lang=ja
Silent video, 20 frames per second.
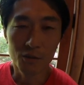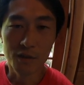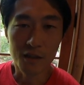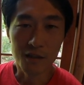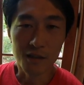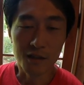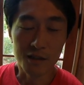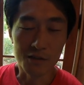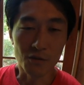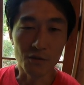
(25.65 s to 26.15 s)

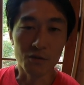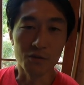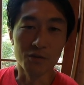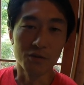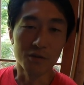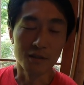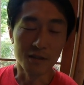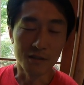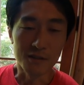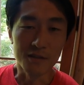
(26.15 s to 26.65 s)
人家
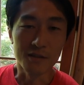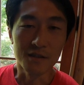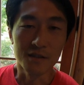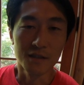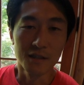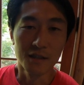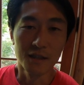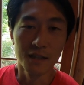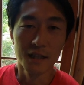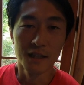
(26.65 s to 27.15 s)
族です
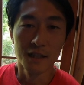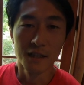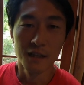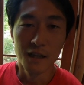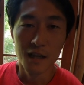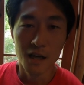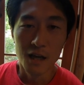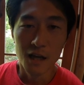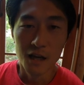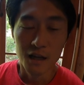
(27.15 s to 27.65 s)

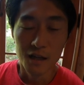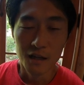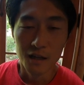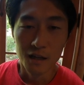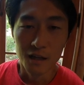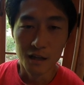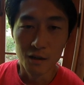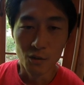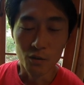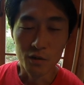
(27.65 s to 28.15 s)

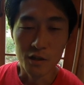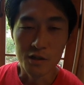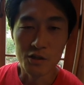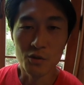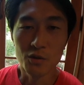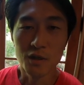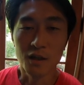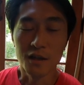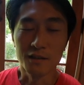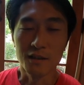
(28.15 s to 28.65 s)
同じ
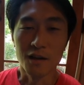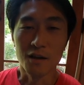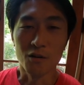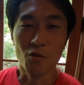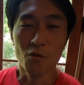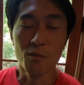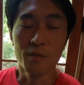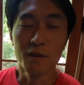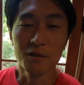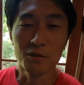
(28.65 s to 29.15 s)
ような方
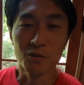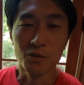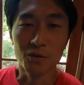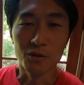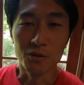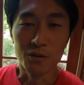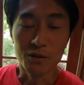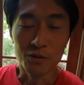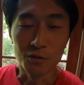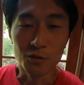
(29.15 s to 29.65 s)
5万
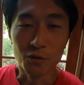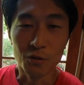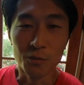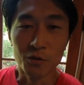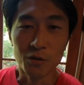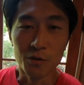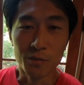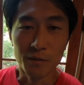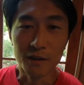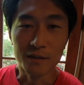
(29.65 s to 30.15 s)
といると
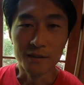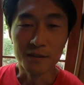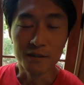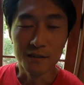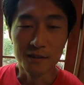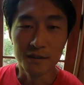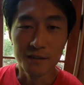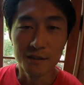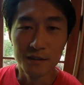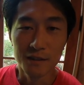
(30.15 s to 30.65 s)
思いま
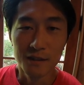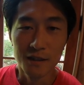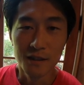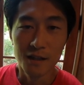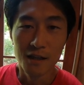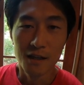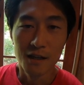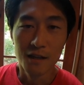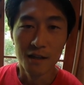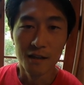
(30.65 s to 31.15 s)
す
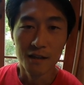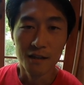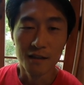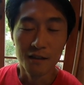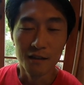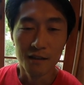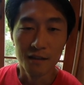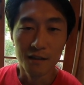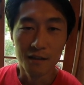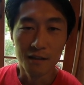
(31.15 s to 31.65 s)

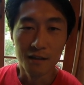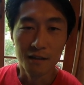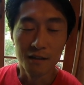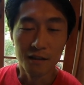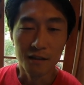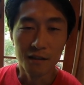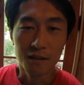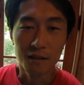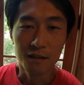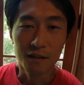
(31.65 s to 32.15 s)

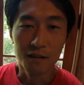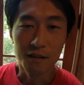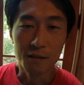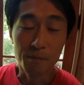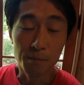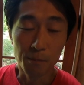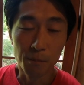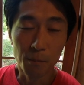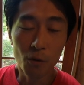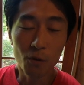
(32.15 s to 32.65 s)
えー、
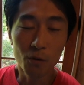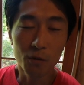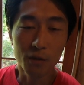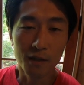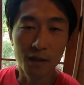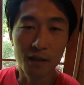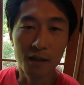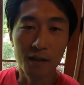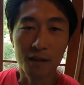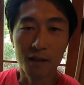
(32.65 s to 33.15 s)
一方
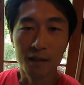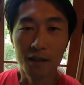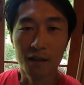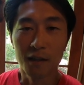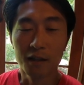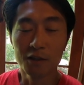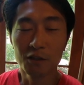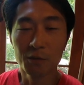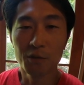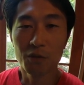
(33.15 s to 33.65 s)
で
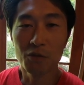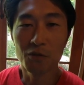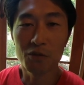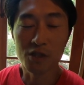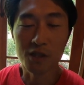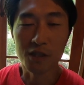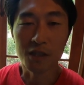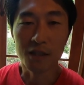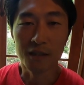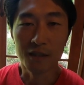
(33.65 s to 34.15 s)
安曇野
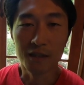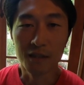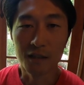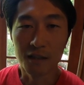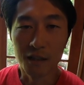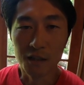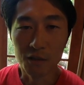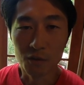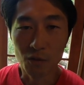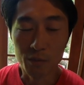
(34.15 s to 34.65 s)
市
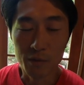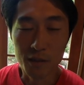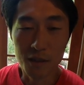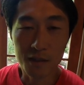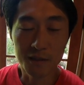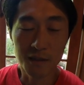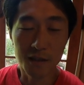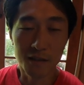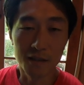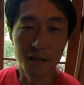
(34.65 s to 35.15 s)
あの
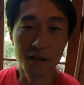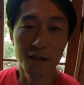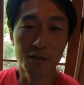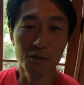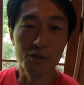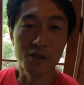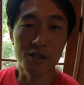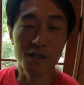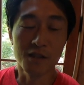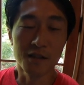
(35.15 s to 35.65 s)
皆さん意外
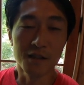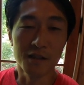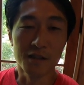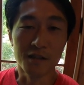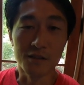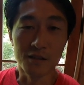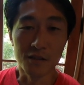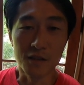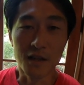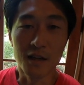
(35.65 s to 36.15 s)
と知らないん
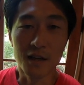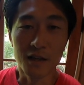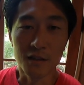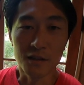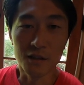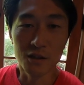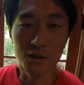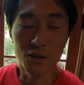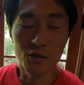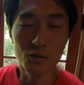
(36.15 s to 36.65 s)
ですが
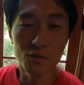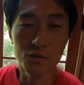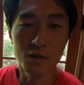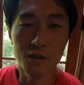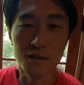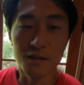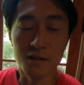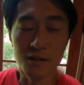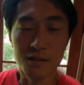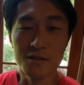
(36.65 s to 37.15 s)
9
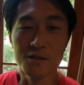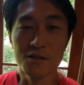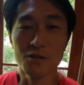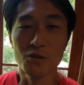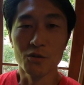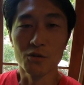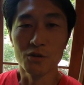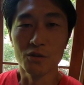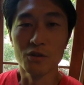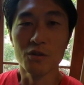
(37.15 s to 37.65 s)
年連
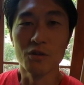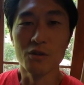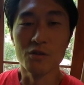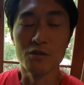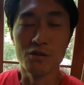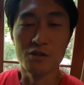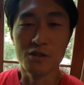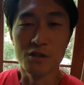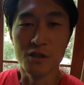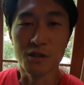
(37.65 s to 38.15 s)

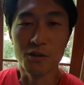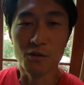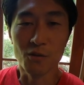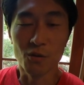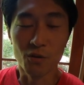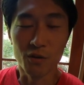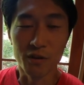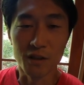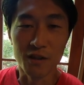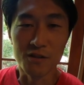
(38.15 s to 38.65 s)
続人
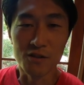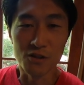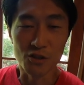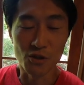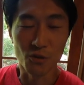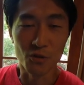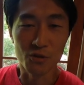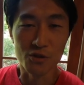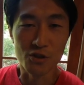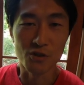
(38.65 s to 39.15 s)
口減
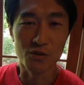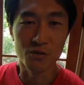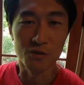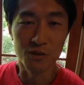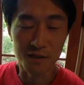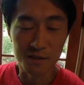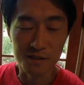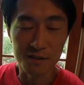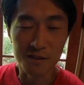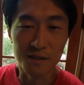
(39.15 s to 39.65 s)
少中
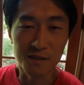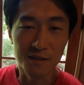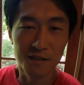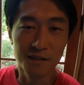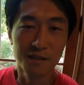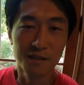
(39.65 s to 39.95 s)
です